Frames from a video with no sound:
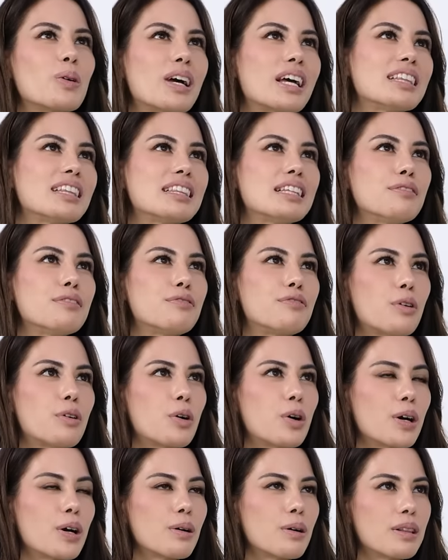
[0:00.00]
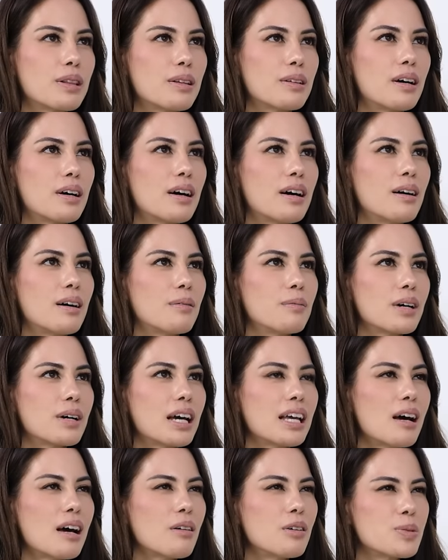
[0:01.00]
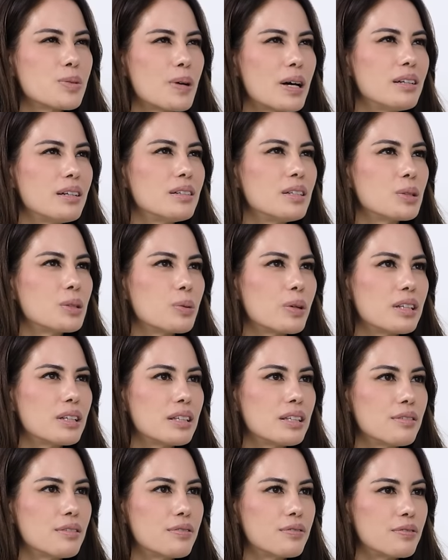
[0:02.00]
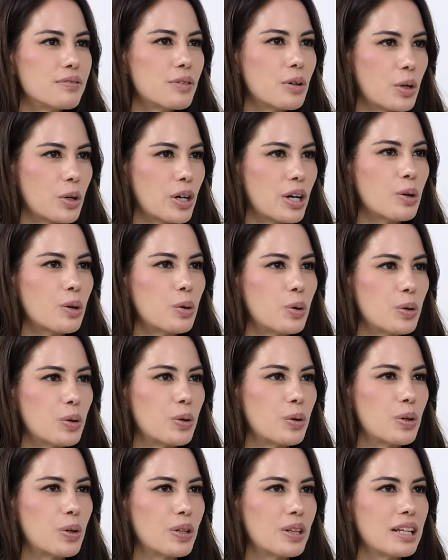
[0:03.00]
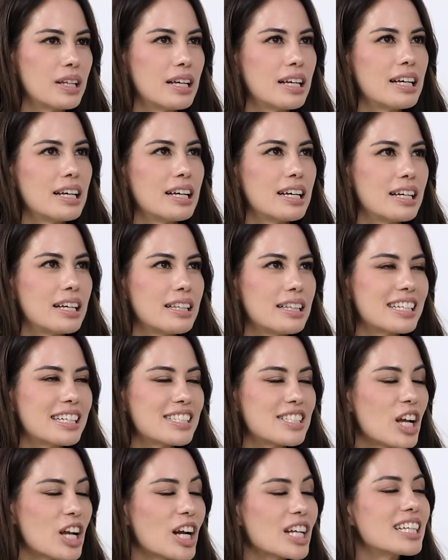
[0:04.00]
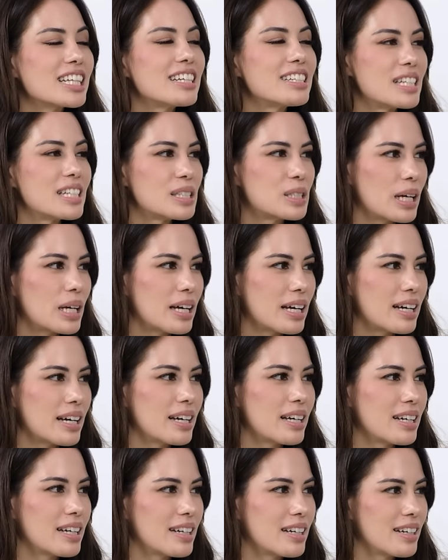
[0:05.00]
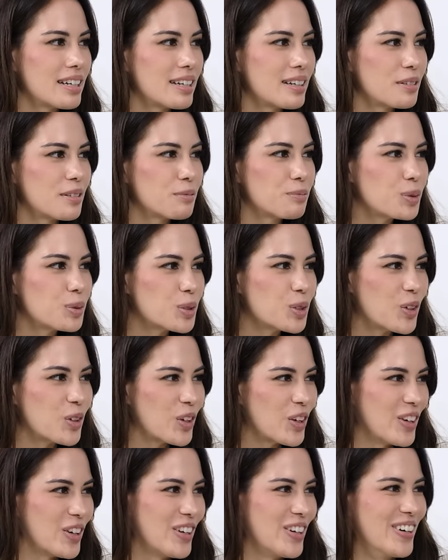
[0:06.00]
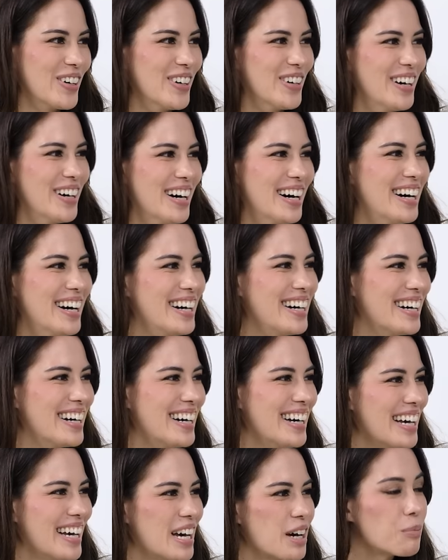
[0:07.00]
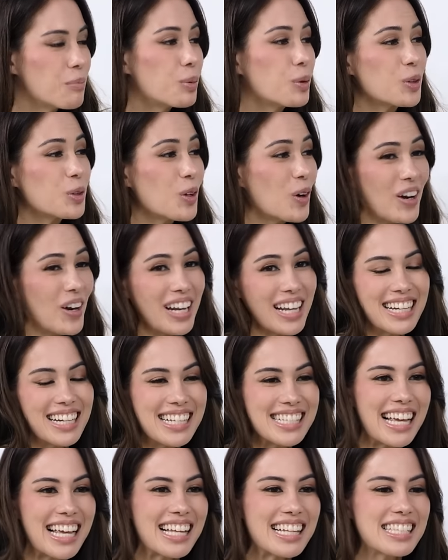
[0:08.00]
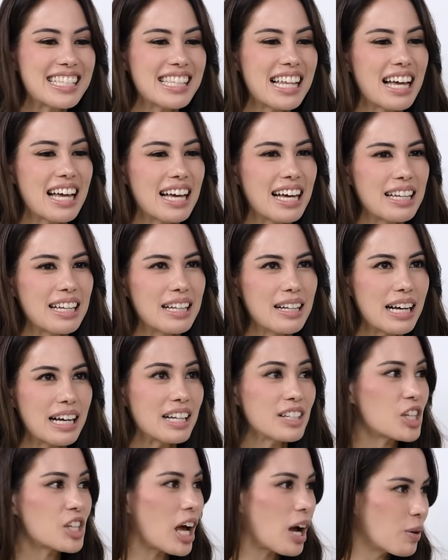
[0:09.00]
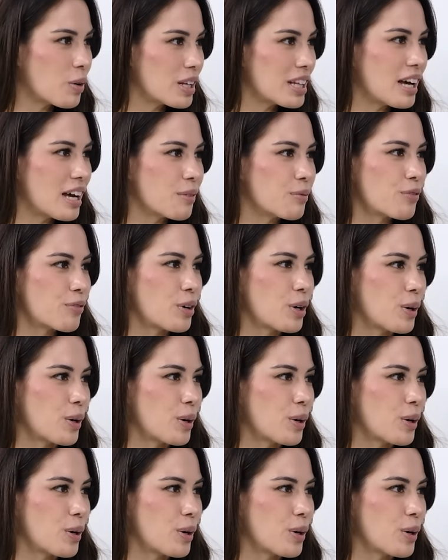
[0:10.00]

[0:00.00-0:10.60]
24, um, kaya ako sumali ng 24 ako noon. Nag-start rin siya sa Budol. Budol? Budol in a sense na kantsawan lang